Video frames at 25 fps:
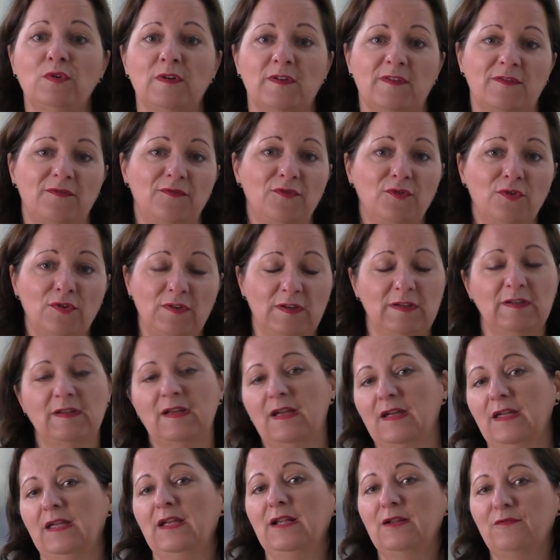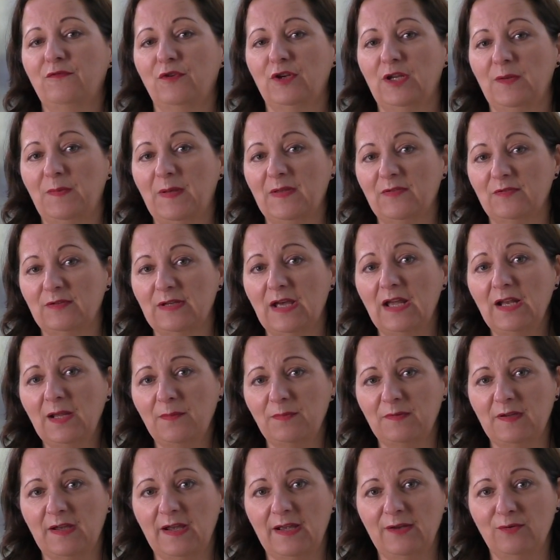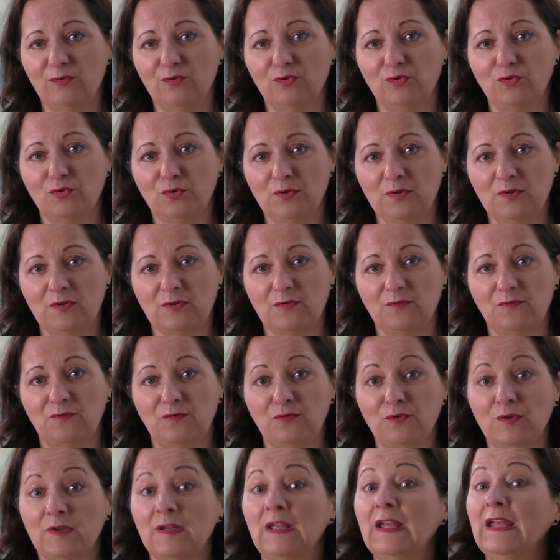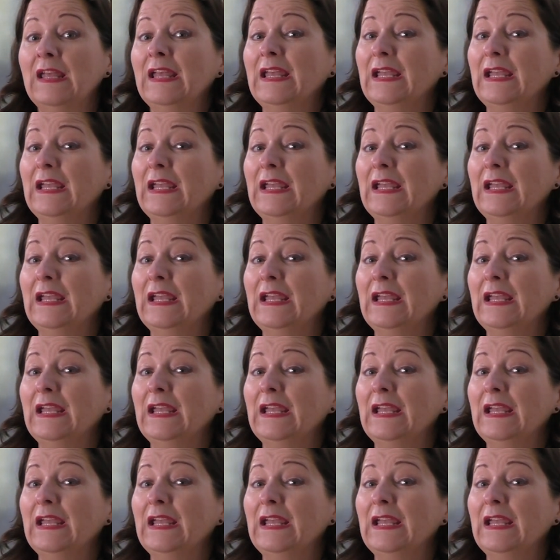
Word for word: Das wird in der Regel von der Personalabteilung durchgeführt.